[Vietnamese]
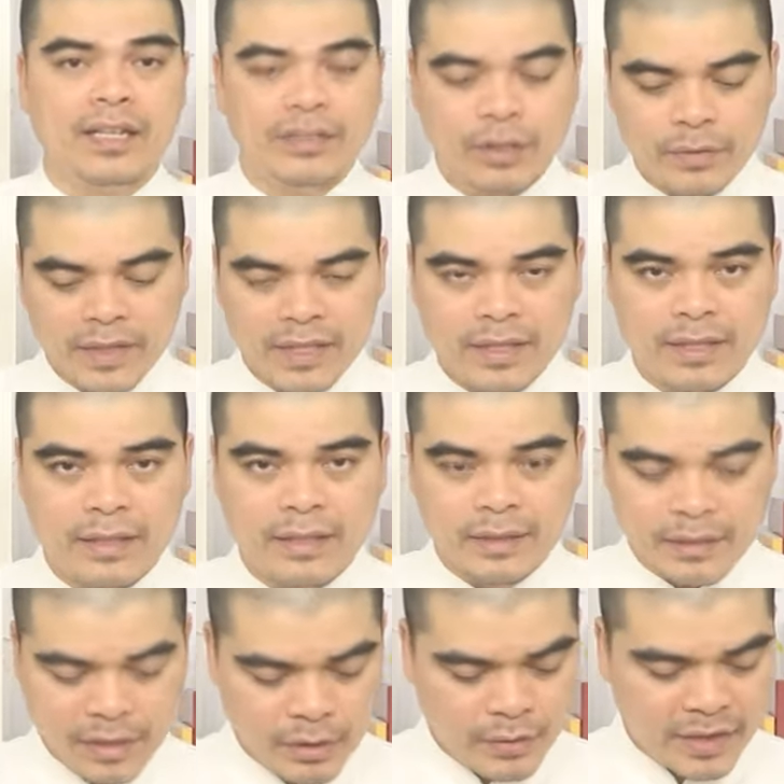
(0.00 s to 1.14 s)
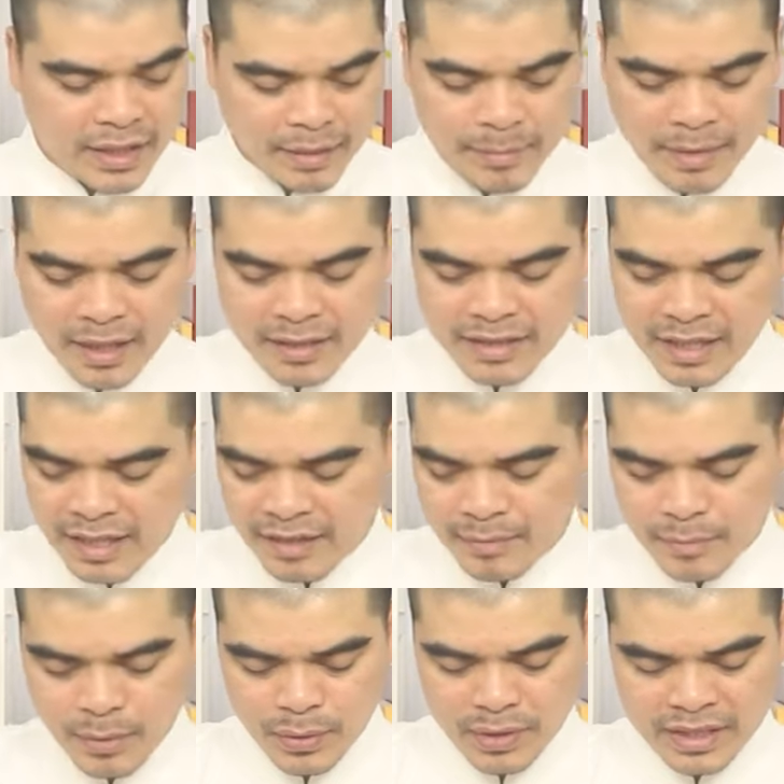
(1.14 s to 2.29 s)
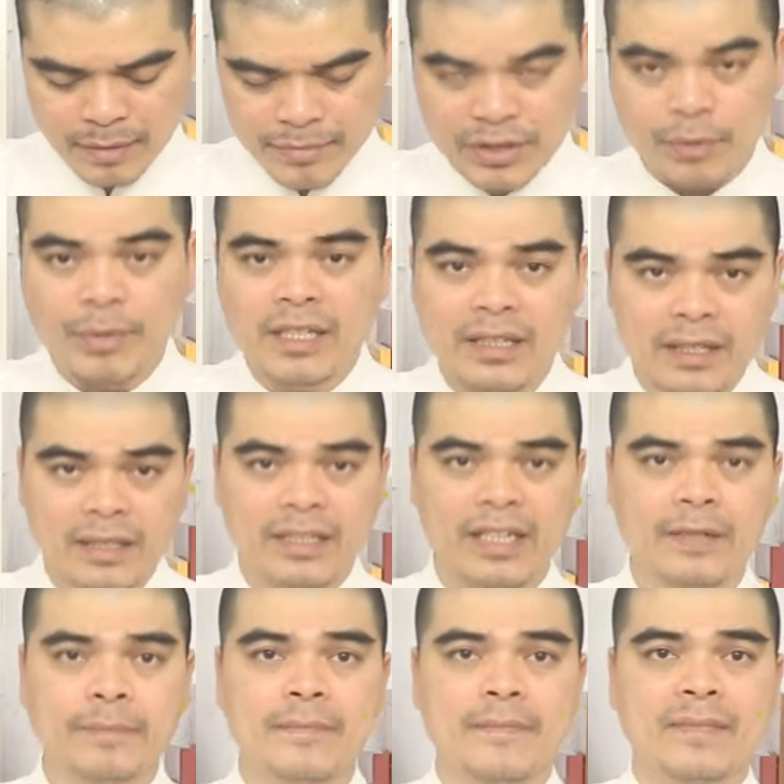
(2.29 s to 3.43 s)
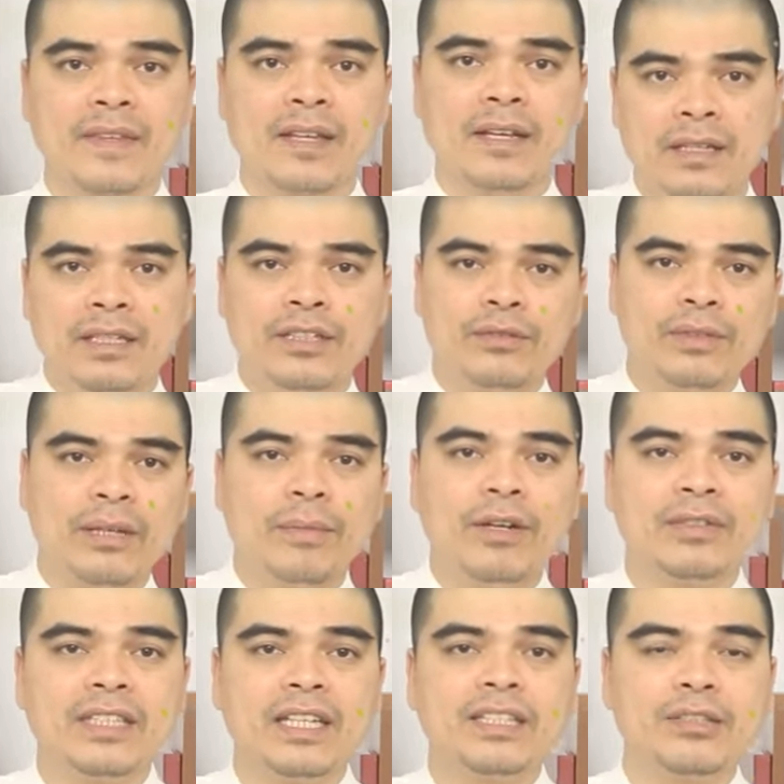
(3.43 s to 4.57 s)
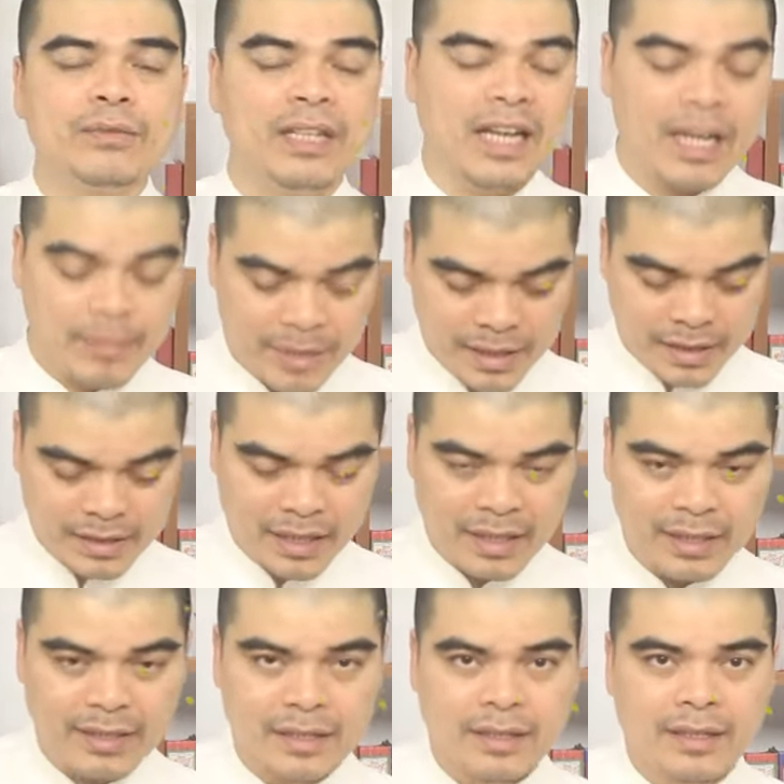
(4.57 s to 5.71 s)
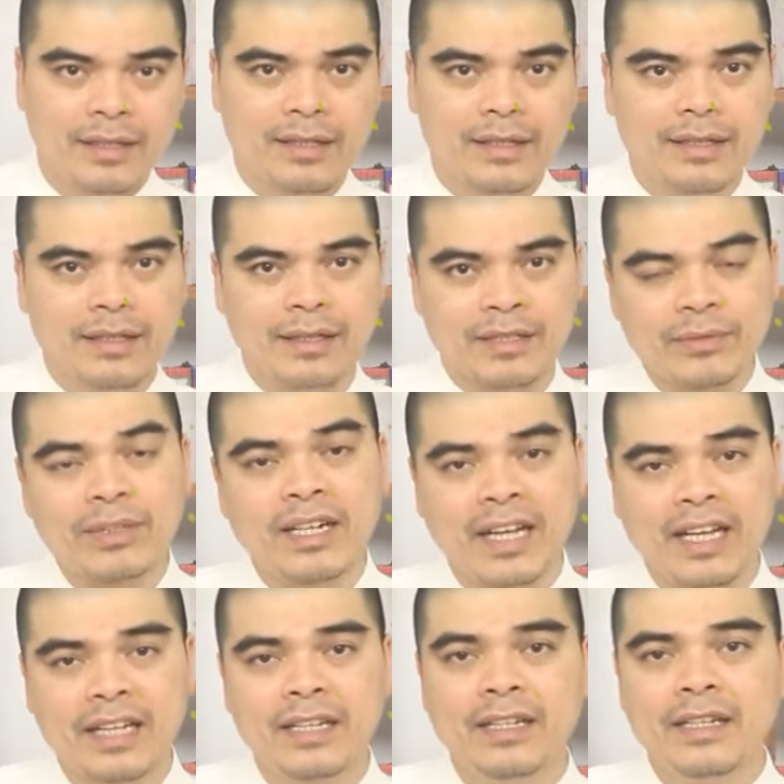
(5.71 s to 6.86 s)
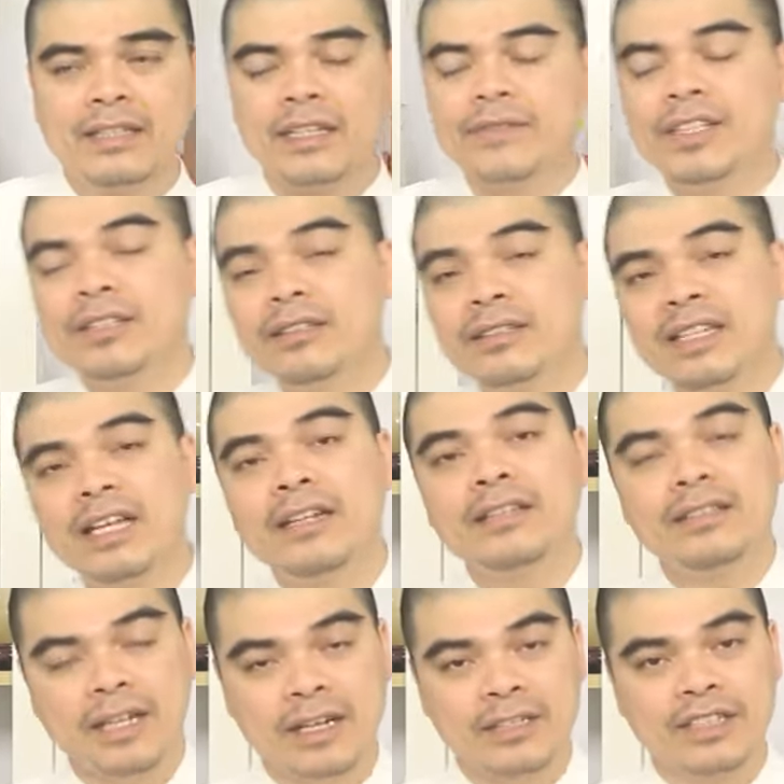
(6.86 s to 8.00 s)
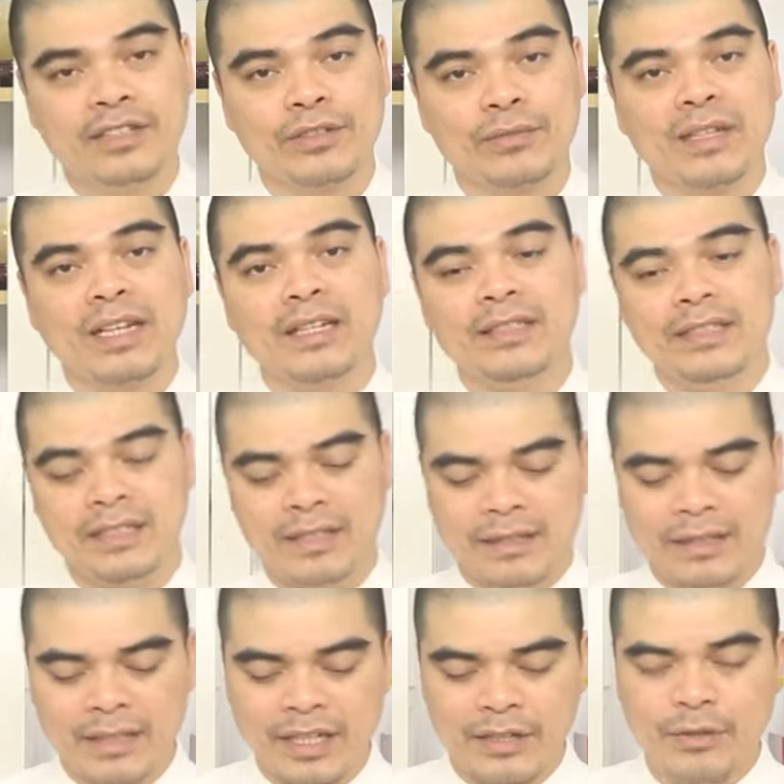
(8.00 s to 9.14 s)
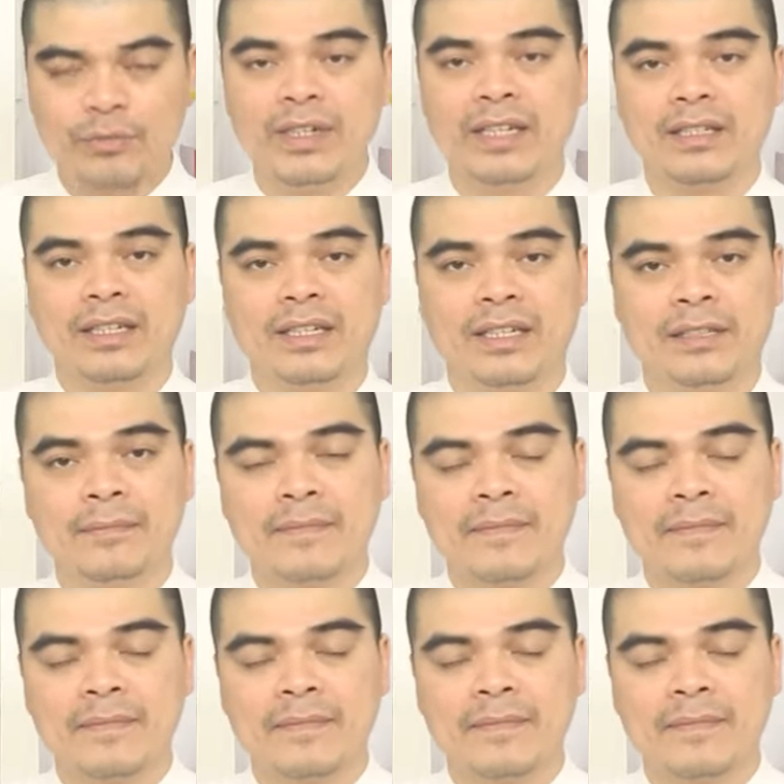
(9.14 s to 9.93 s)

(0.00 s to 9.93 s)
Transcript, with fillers: Thưa quý vị, thì quý vị hãy mở trang 164 nhé. Thì chúng ta bắt đầu xét trong tháng 2 âm lịch chứ nhá. Trong tháng 2, tại vì từ Tết đến giờ thì chúng ta đã tiến hành công việc là